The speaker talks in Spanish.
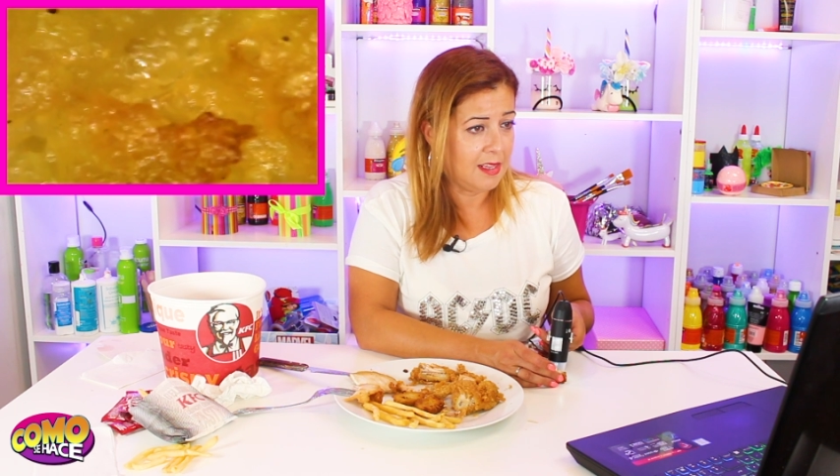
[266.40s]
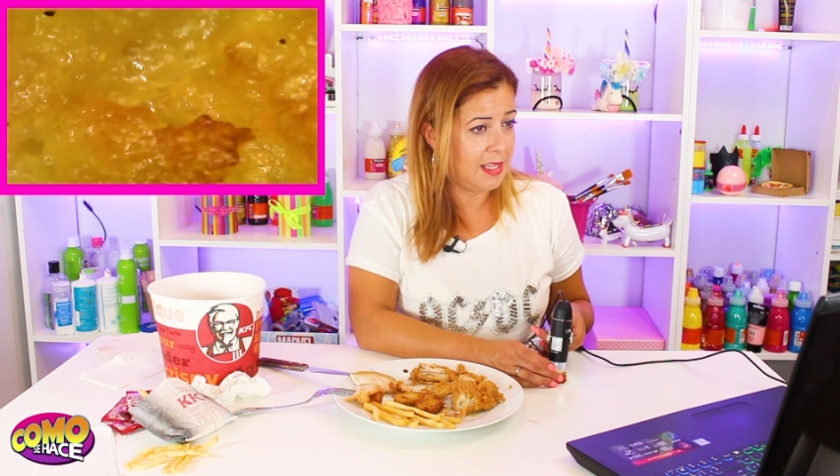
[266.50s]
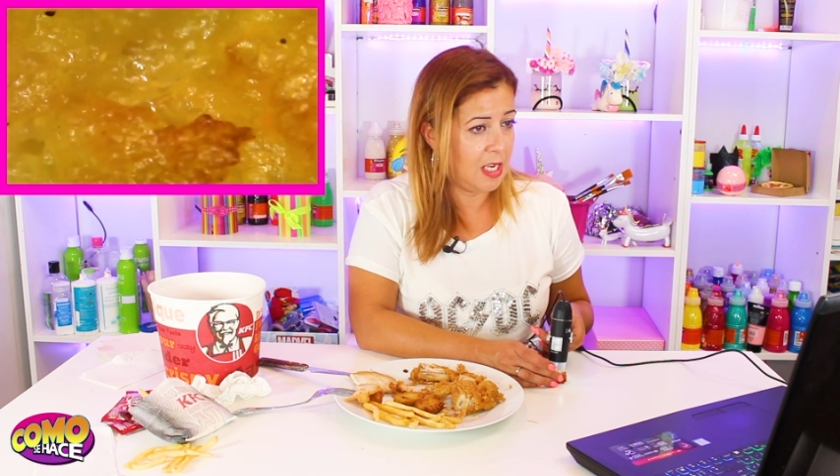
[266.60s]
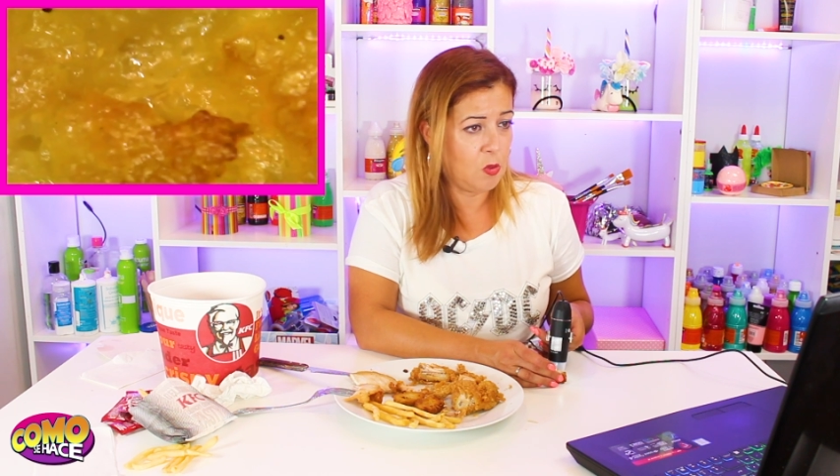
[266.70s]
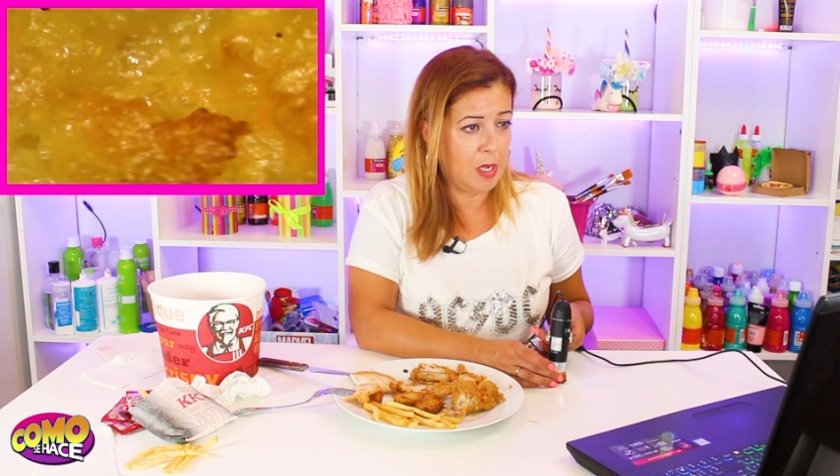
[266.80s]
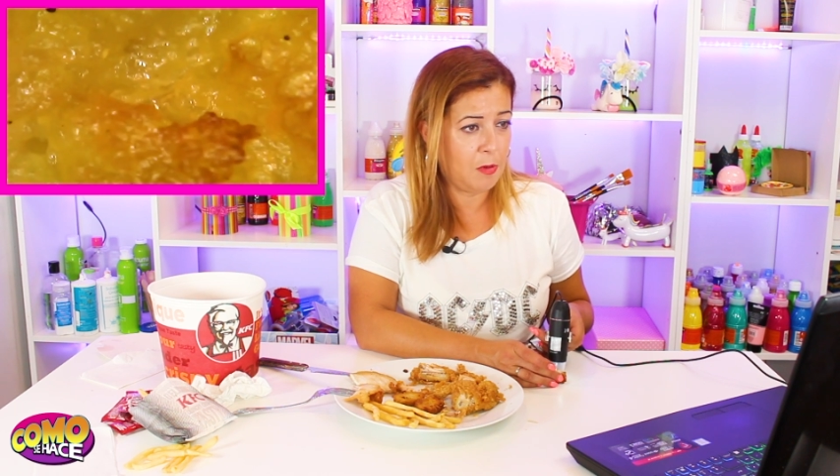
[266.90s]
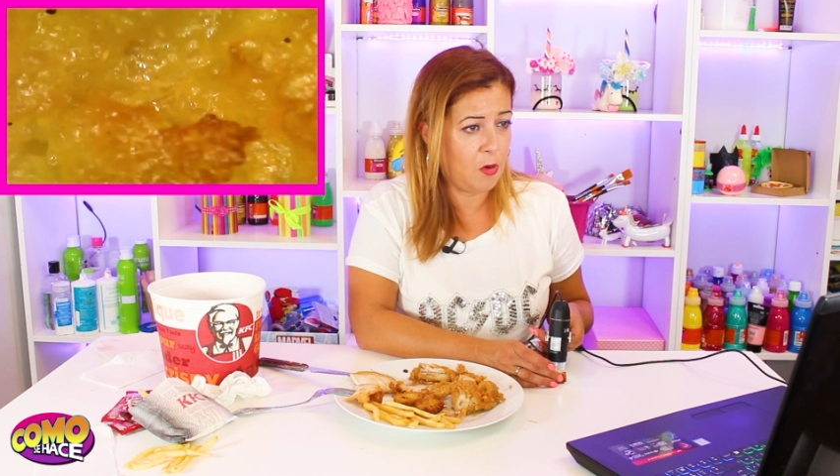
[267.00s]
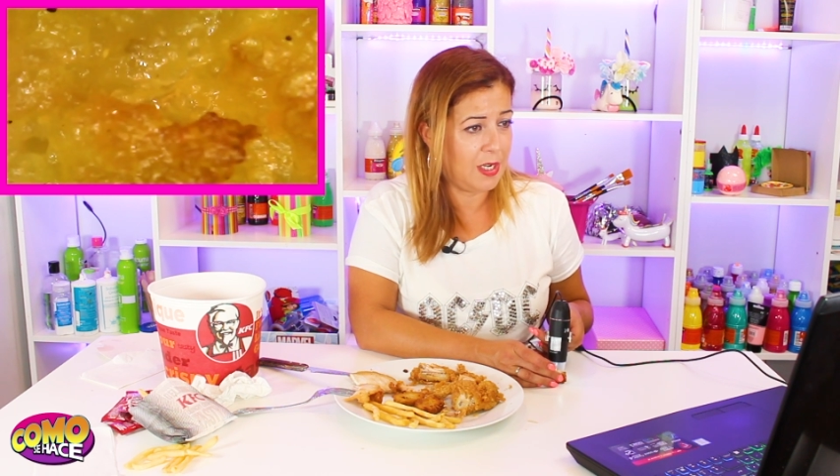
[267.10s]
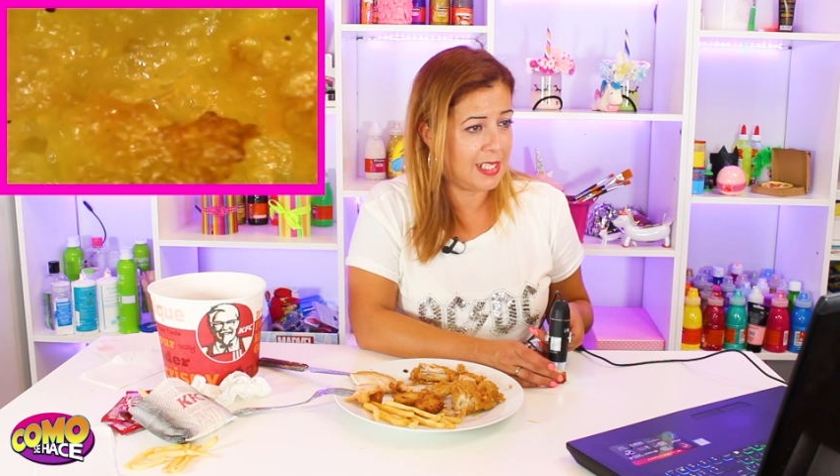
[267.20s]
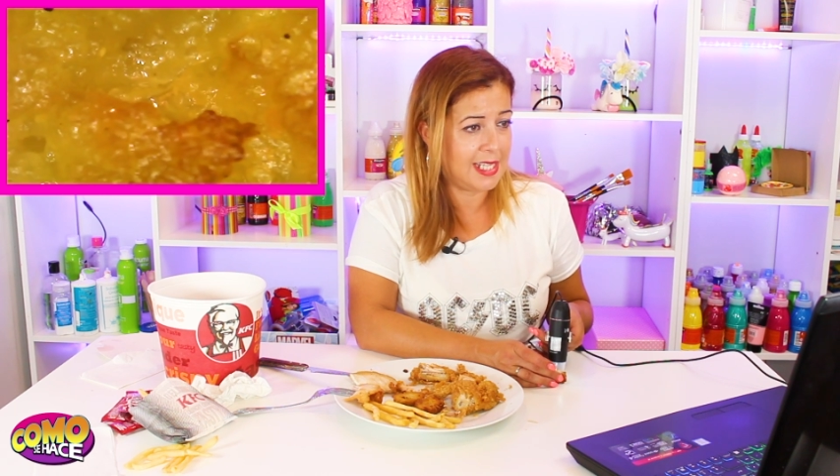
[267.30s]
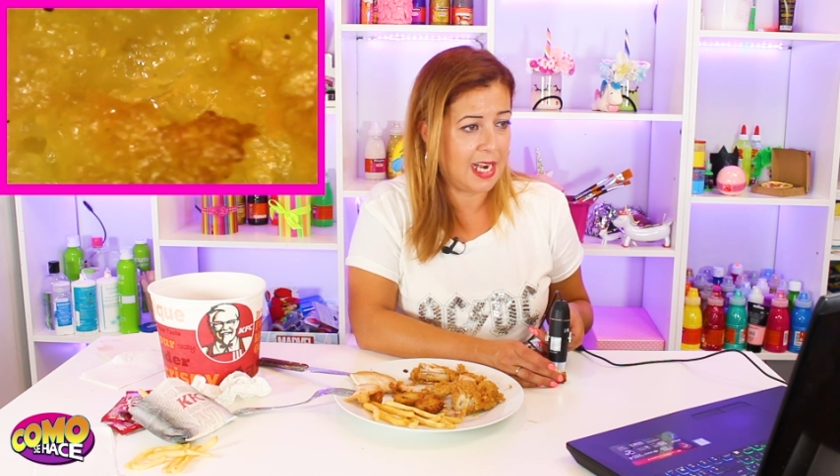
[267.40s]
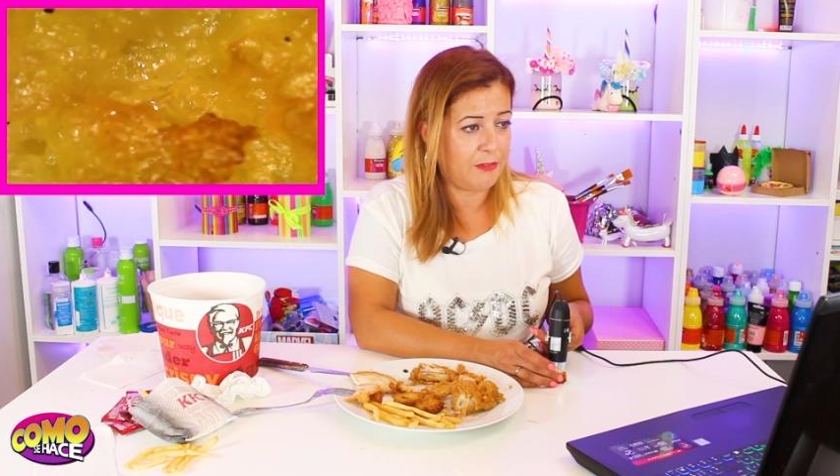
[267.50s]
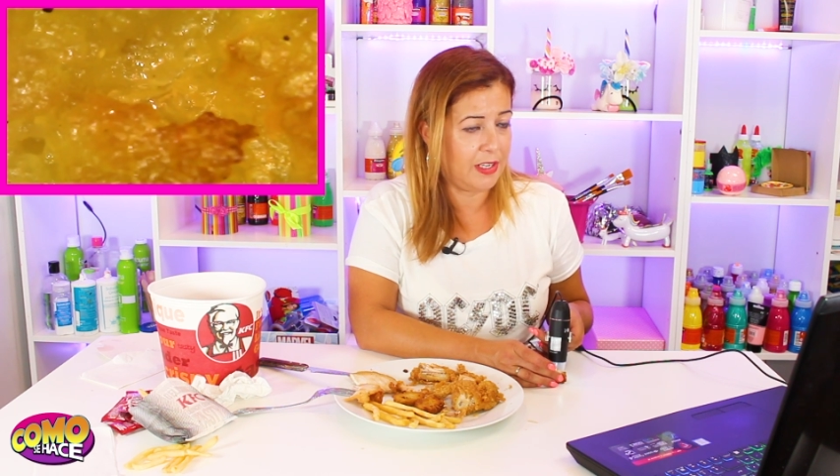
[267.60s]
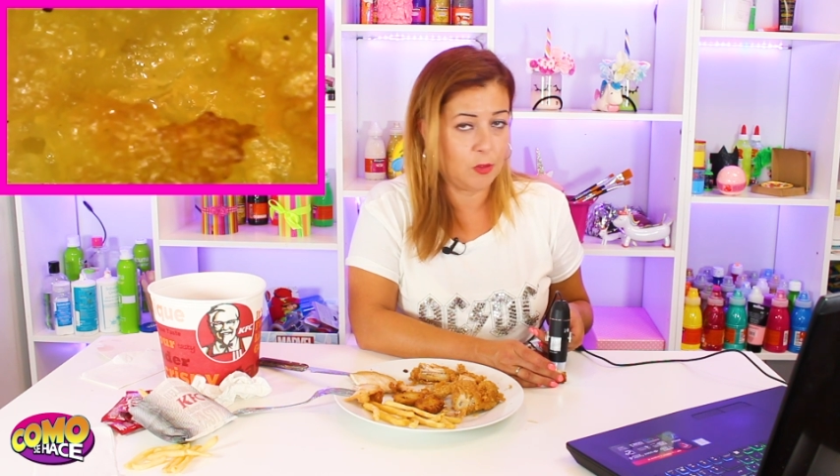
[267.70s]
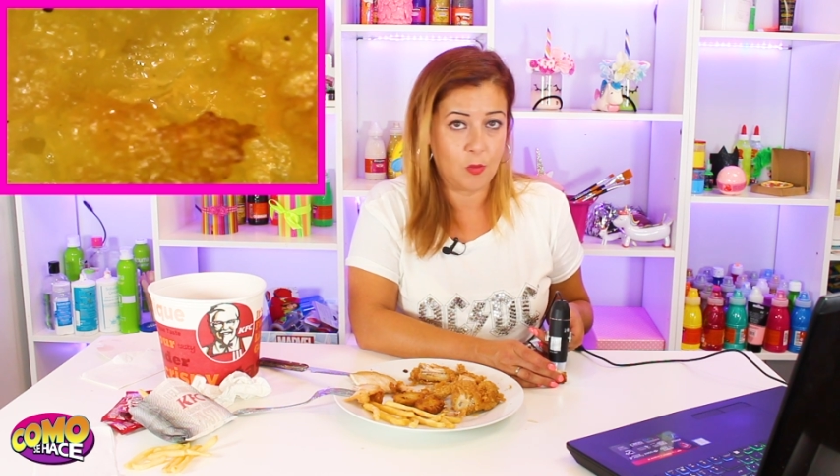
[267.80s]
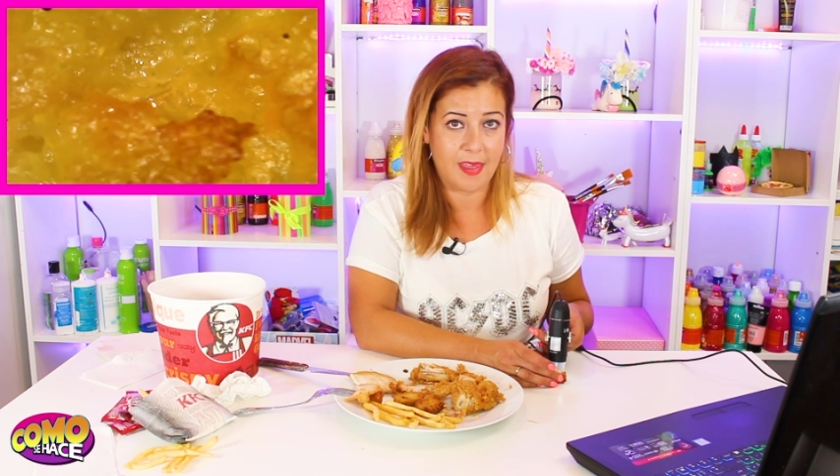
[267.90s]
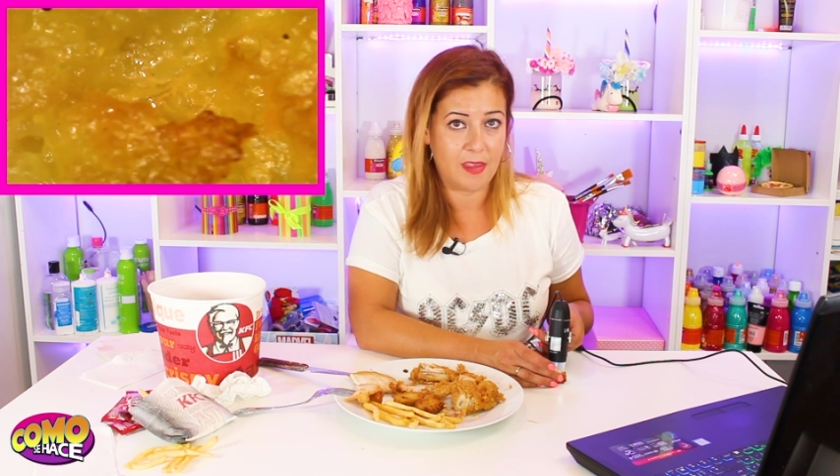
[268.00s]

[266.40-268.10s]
De nuevo es de la fritura,